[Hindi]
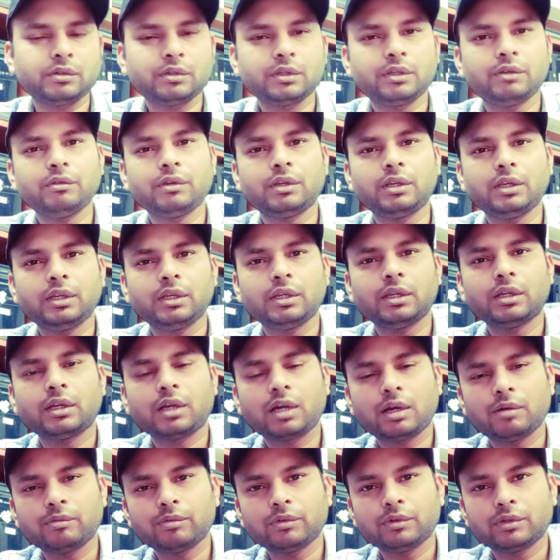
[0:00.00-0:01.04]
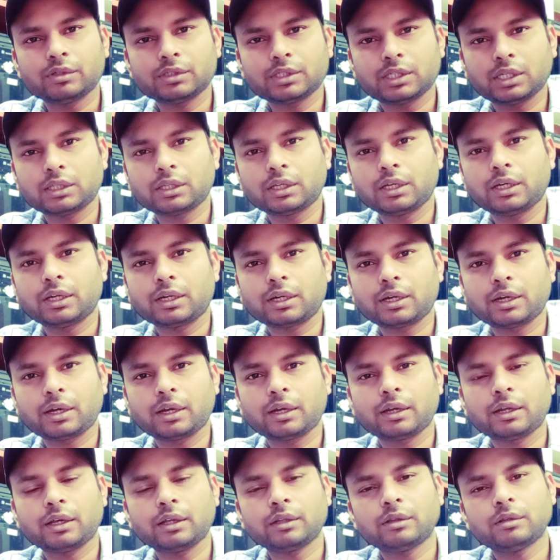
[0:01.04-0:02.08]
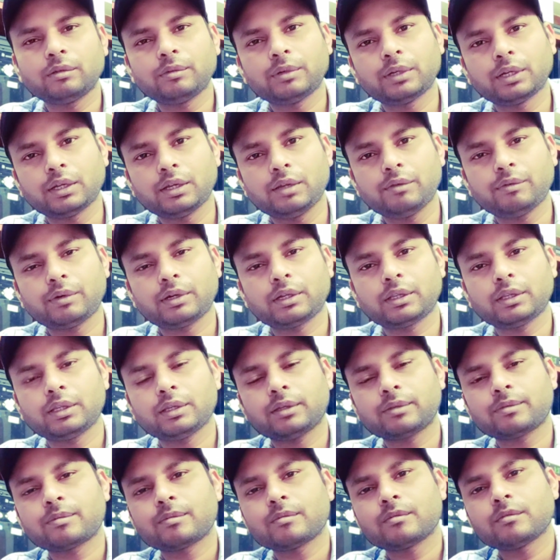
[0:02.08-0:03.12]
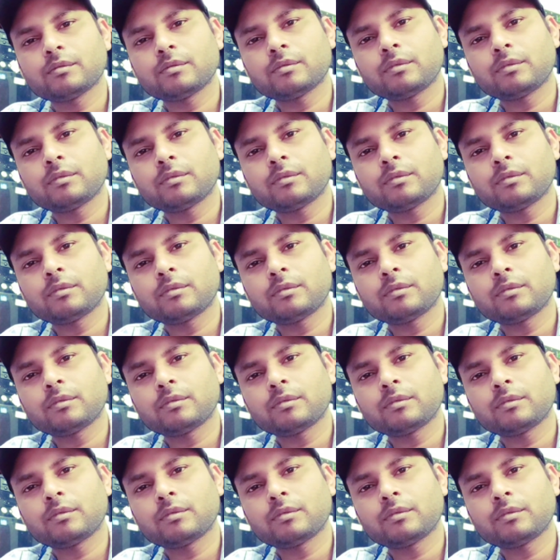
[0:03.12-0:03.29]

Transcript: क्योंकि आप लोगों के साथ कनेक्ट रहना है तो बनाना ही पड़ता है